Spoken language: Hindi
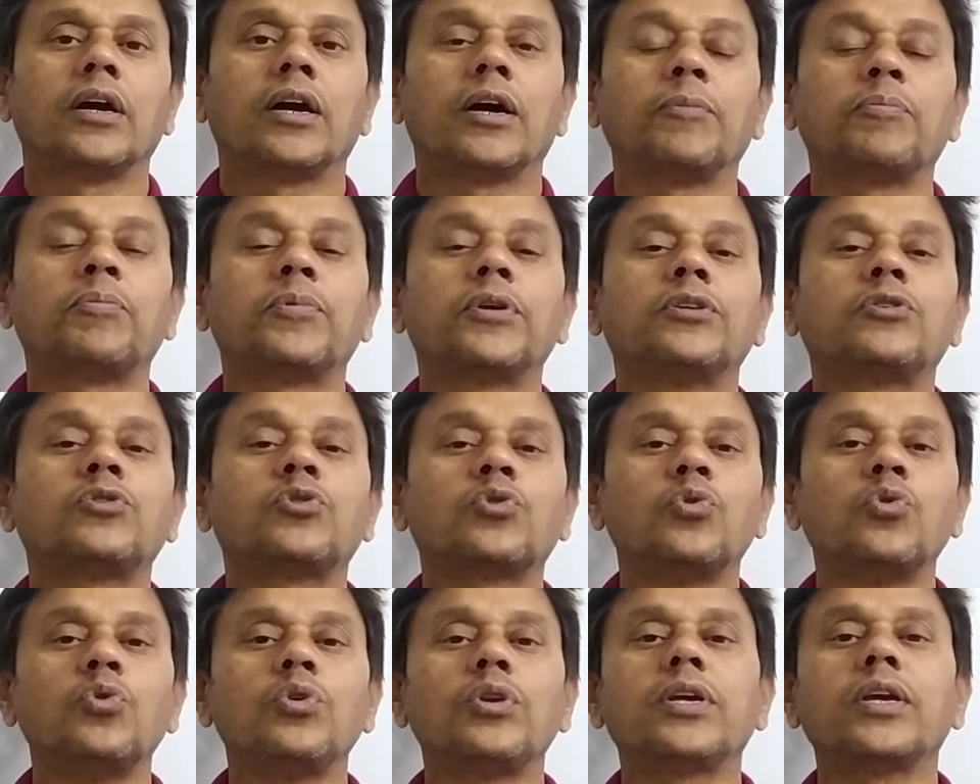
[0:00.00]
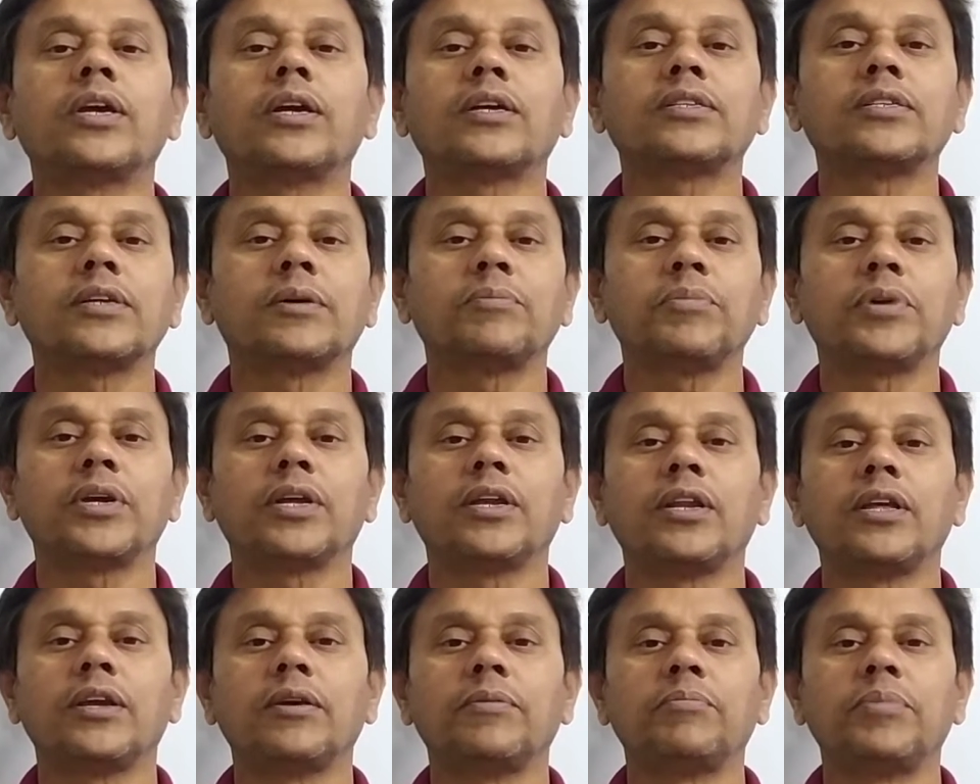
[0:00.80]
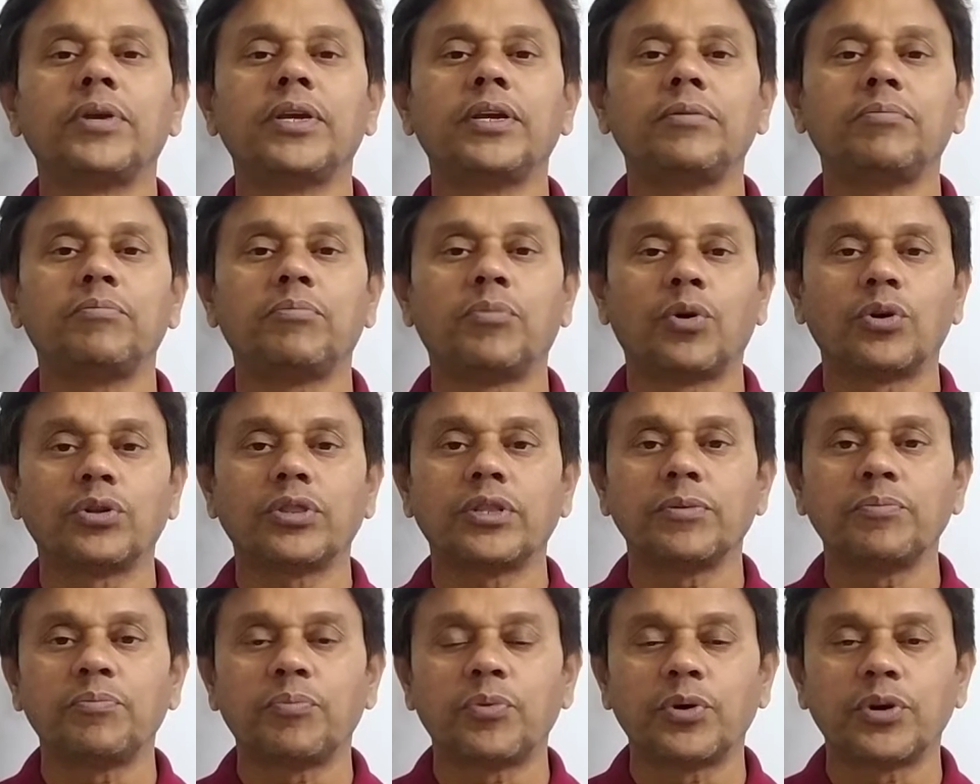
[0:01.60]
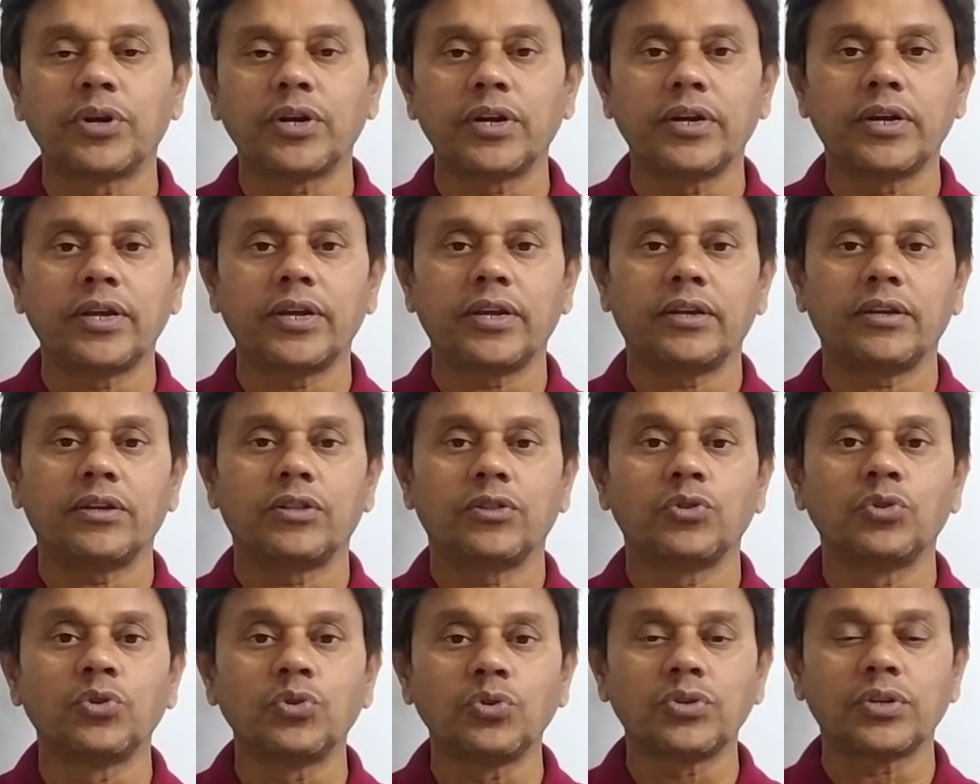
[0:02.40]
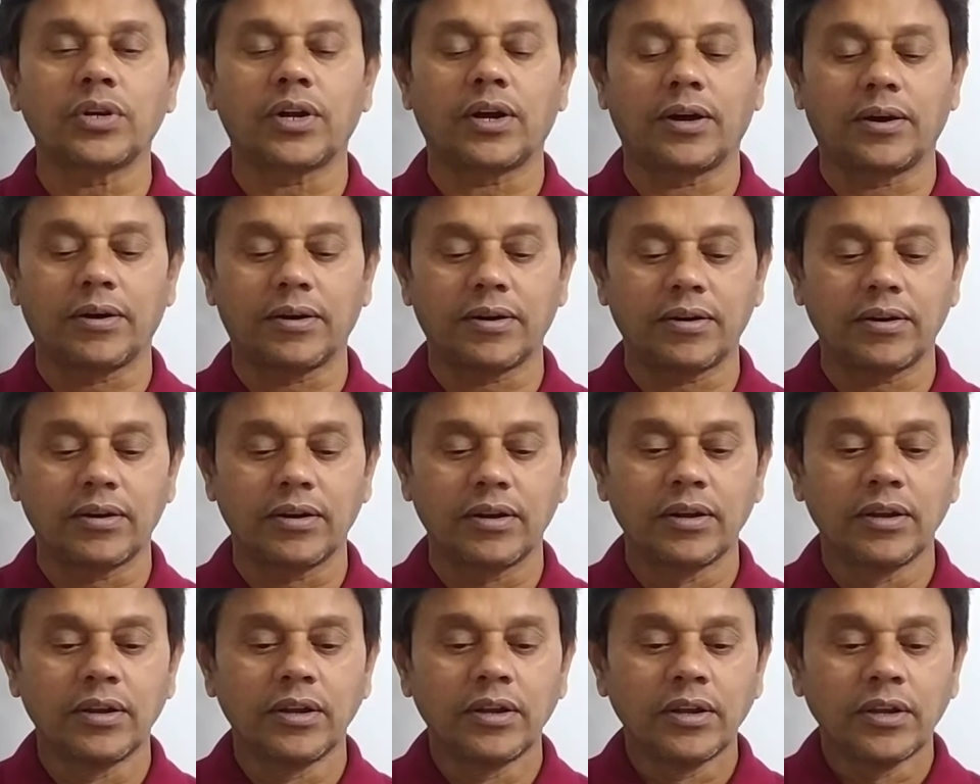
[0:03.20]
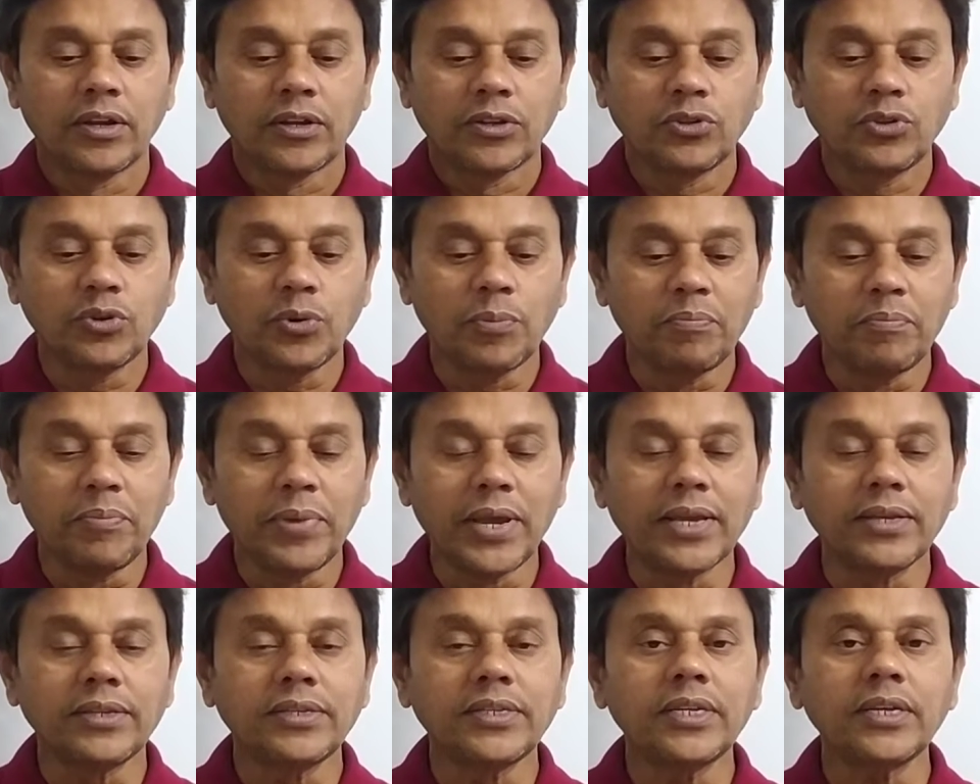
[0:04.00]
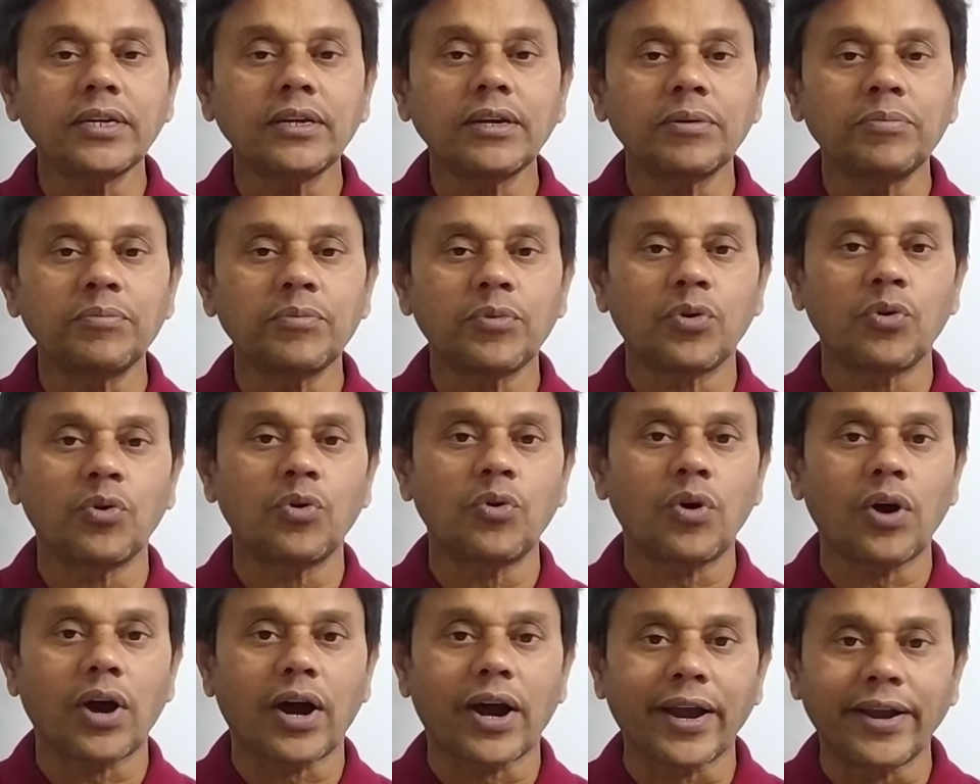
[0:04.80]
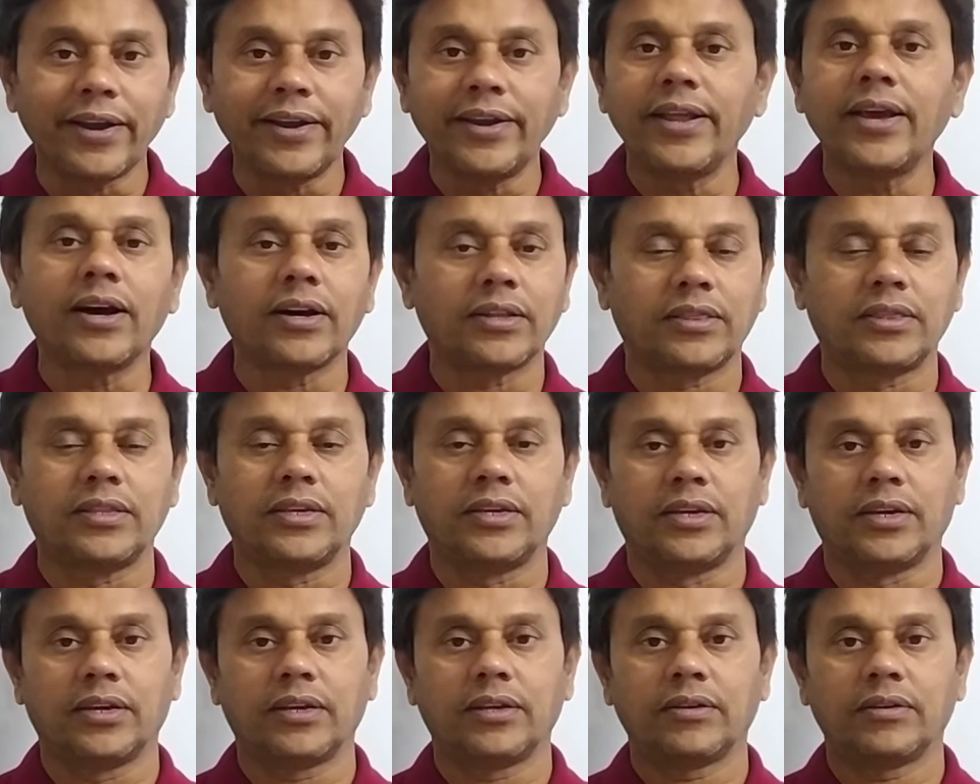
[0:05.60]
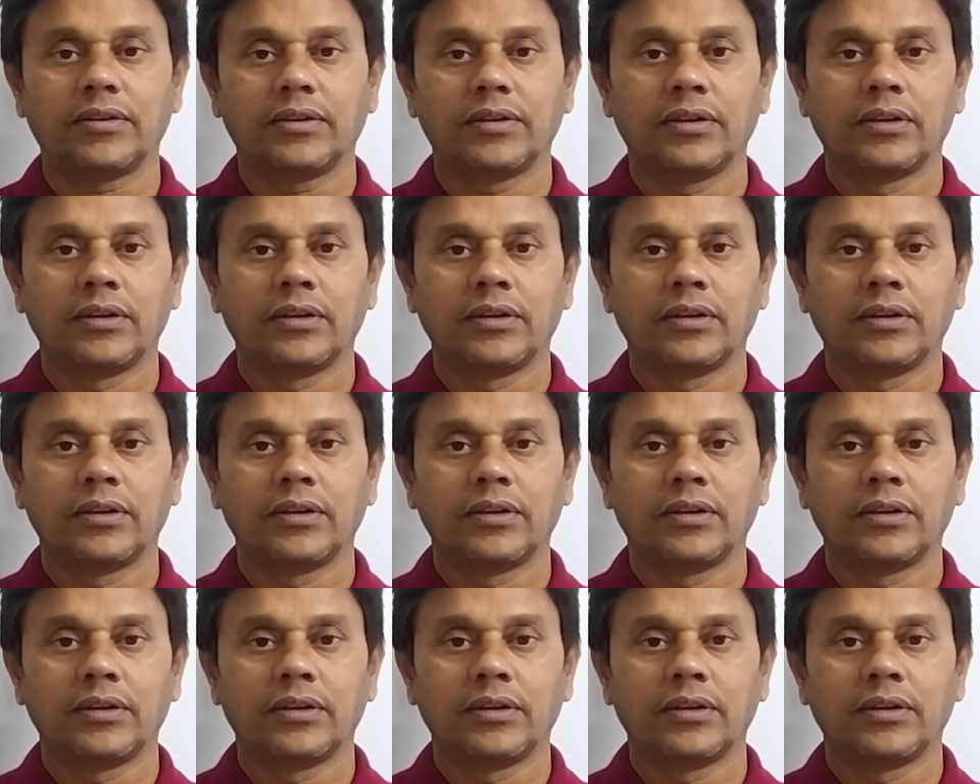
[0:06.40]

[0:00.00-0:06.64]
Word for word: आपकी स्कूल के एग्ज़ाम के लिए भी बहुत इम्पोर्टेंट है दूसरा जो बेसिक हमको आइडिया आती है